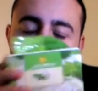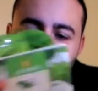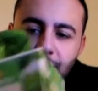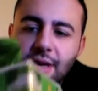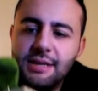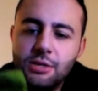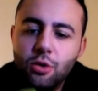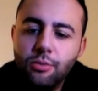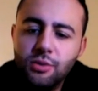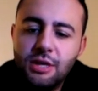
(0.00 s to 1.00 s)
J'aime bien, ça
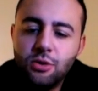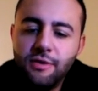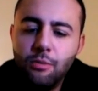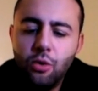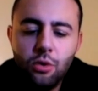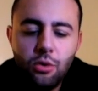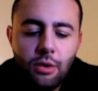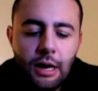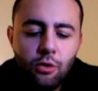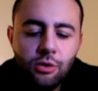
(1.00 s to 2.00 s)
sent bon, ça sent vraiment euh,
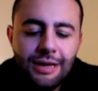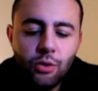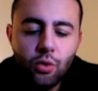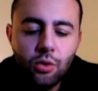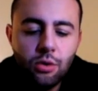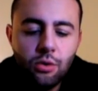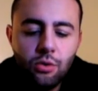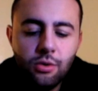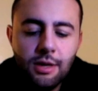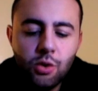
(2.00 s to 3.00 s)
voilà, le, gâteau, euh,
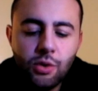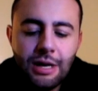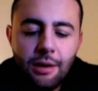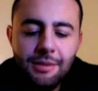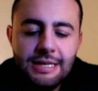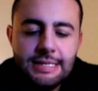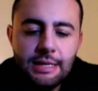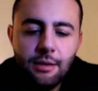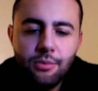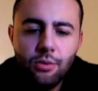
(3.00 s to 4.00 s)
le gâteau
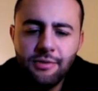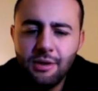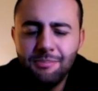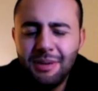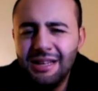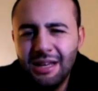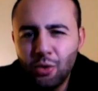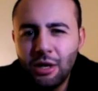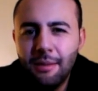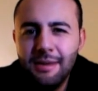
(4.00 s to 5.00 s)
caramélisé un peu. Enfin, pas le
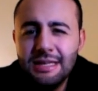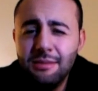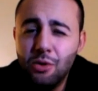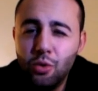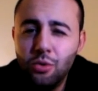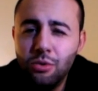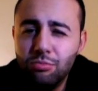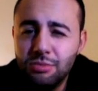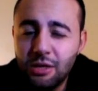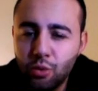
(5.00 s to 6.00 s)
gâteau caramélisé, mais
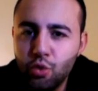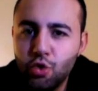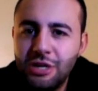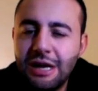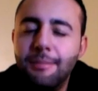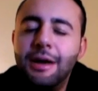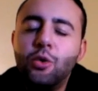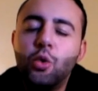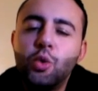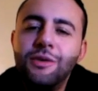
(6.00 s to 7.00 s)
cette touche de
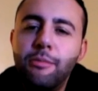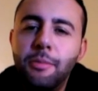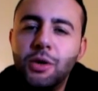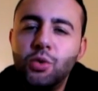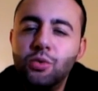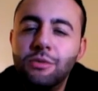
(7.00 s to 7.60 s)
caramel qu'on retrouve un peu partout.